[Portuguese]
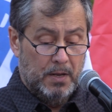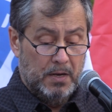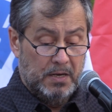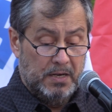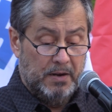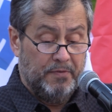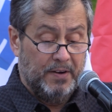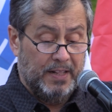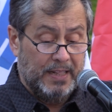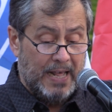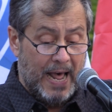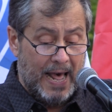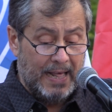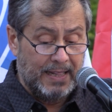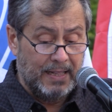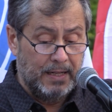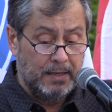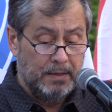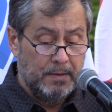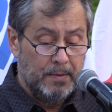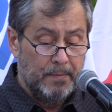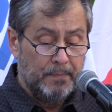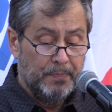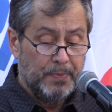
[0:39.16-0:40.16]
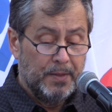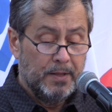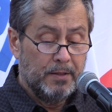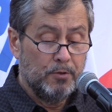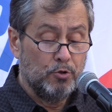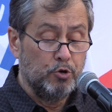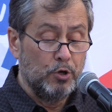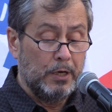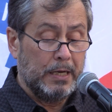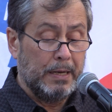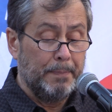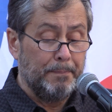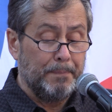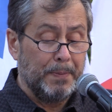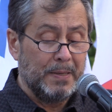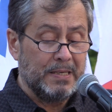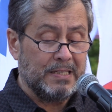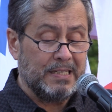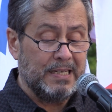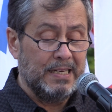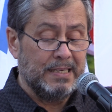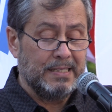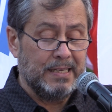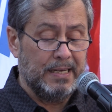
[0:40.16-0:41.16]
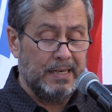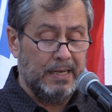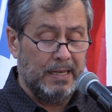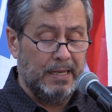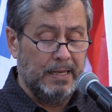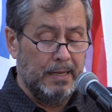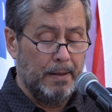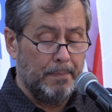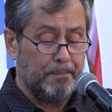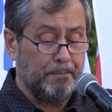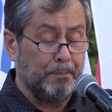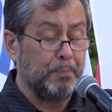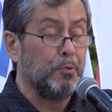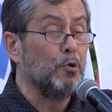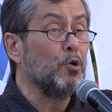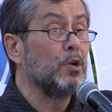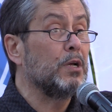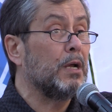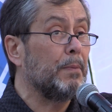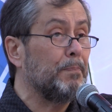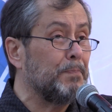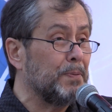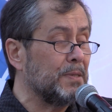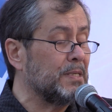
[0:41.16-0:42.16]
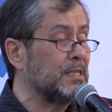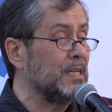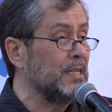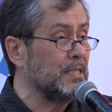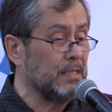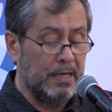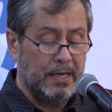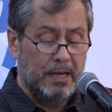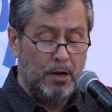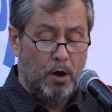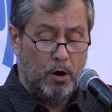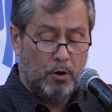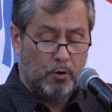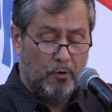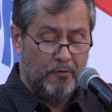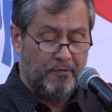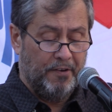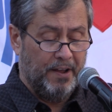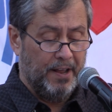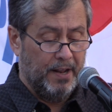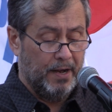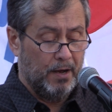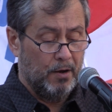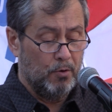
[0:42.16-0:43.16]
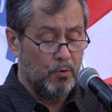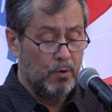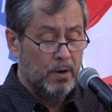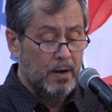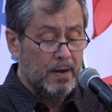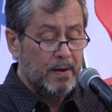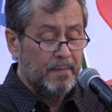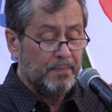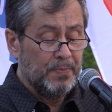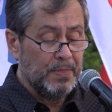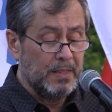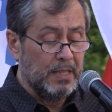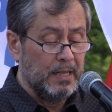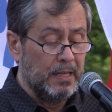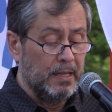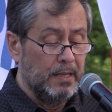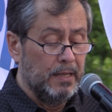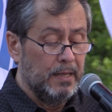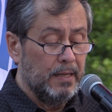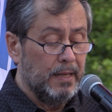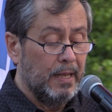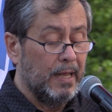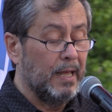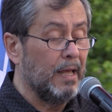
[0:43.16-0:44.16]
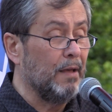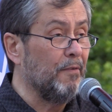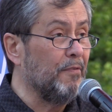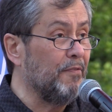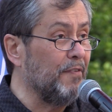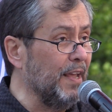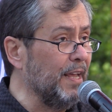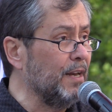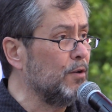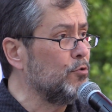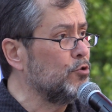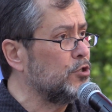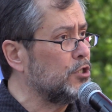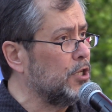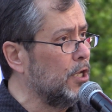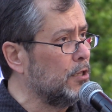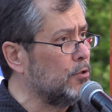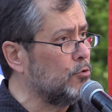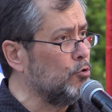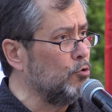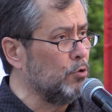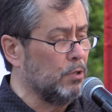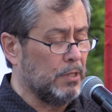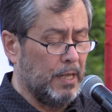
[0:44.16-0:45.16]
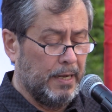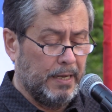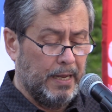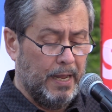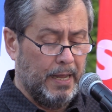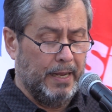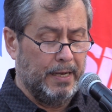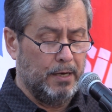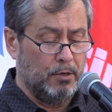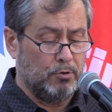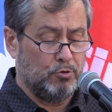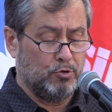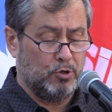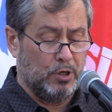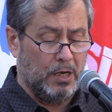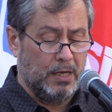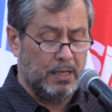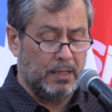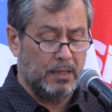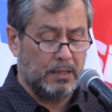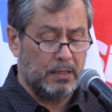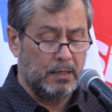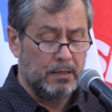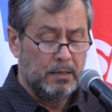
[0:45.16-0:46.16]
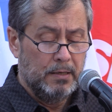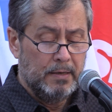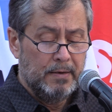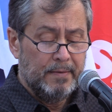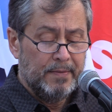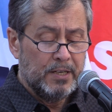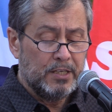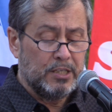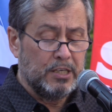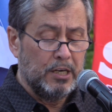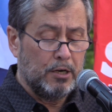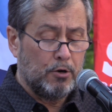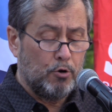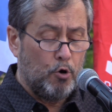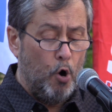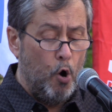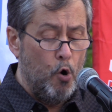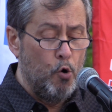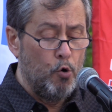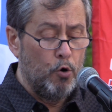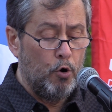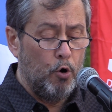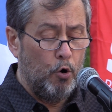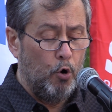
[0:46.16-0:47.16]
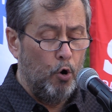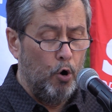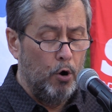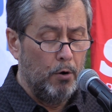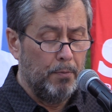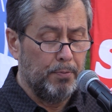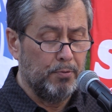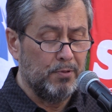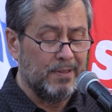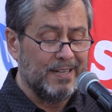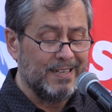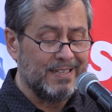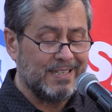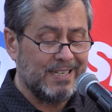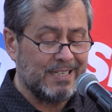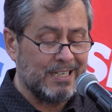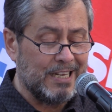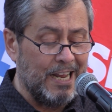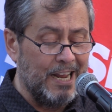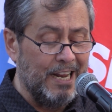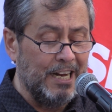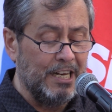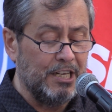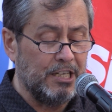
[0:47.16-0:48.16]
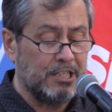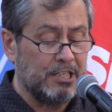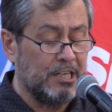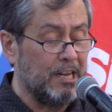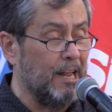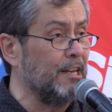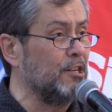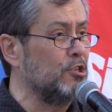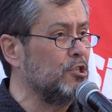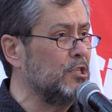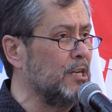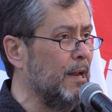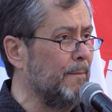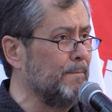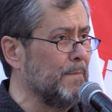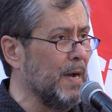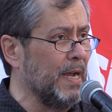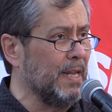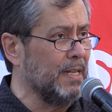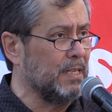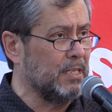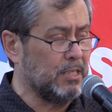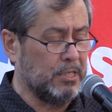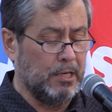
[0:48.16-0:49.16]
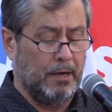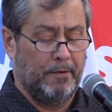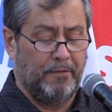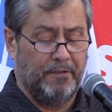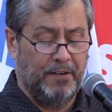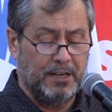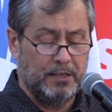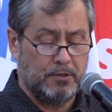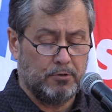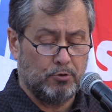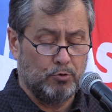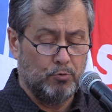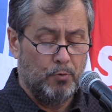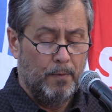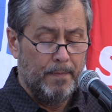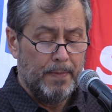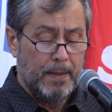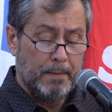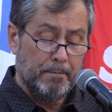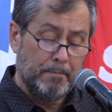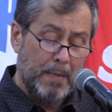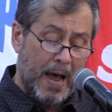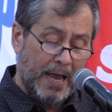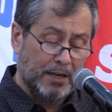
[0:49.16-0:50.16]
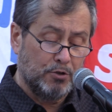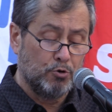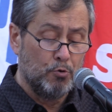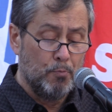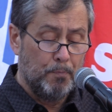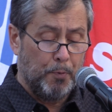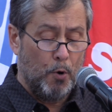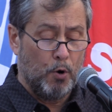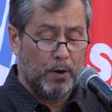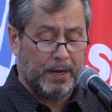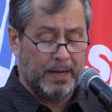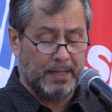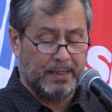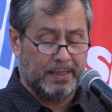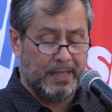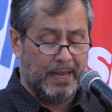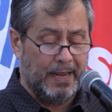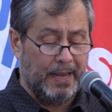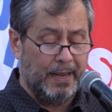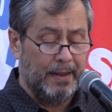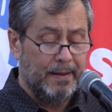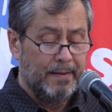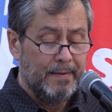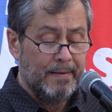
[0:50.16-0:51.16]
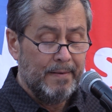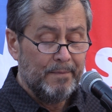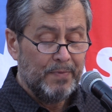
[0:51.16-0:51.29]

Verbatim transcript: na verdade, do que precisaria, porque precisaria ao Governo de rever o estatuto da carreira docente, se com o roubo de seis anos e meio de serviço, mais um pouco até,